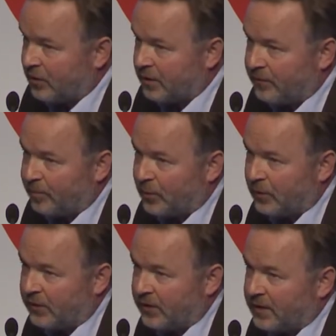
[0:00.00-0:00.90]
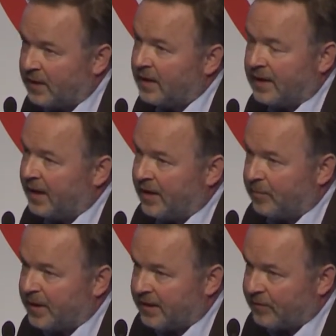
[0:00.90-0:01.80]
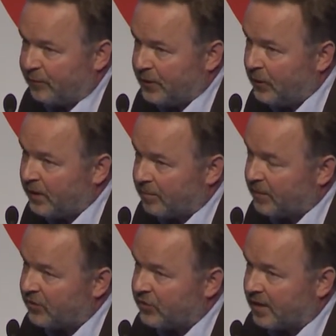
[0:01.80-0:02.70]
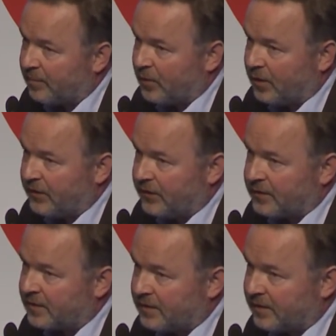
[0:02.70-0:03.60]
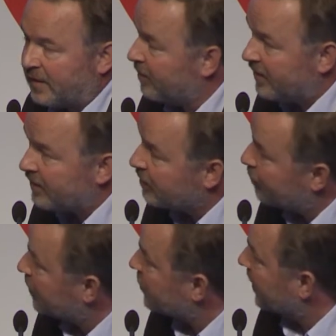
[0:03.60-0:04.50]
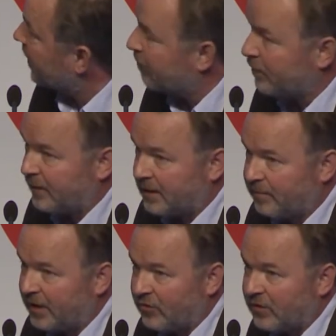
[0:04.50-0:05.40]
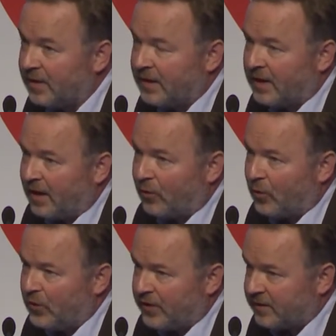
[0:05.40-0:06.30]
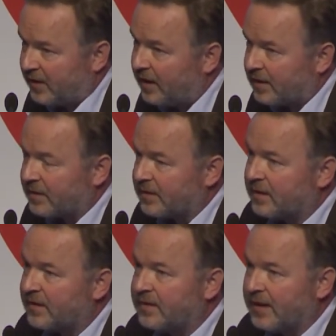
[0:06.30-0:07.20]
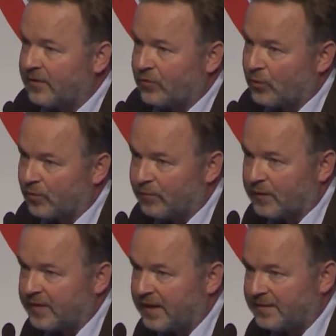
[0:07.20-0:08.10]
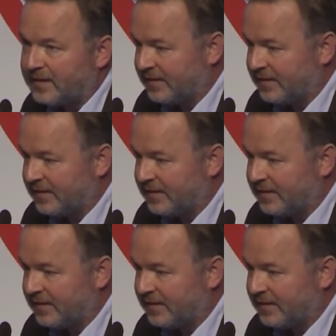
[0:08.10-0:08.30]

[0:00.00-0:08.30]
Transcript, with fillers: Holzboot hat mehr als 400 Menschen an Bord. Das kann man sich nicht vorstellen, wie viele Menschen auch unter Deck in Deckshöhen von 60